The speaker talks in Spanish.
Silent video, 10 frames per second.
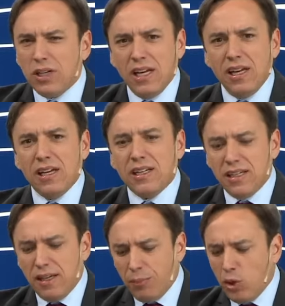¿Qué,
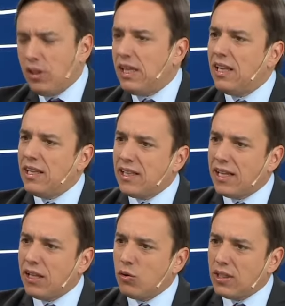prioridad le
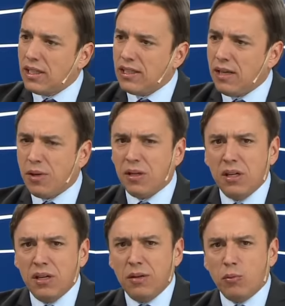están dando a este tema?
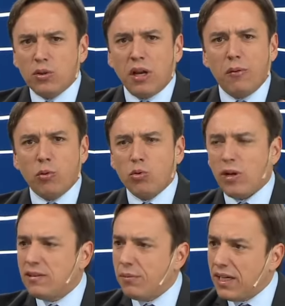Mostrábamos
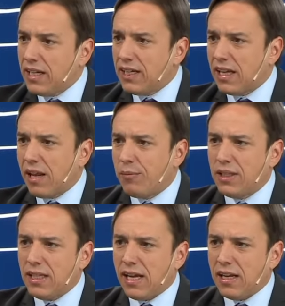unas imágenes que
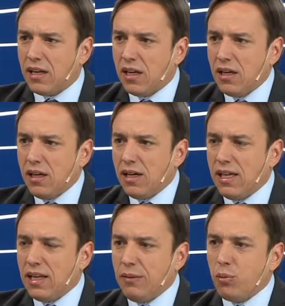realmente eran,
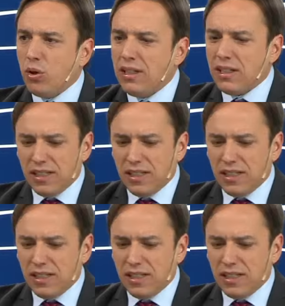eran imponentes.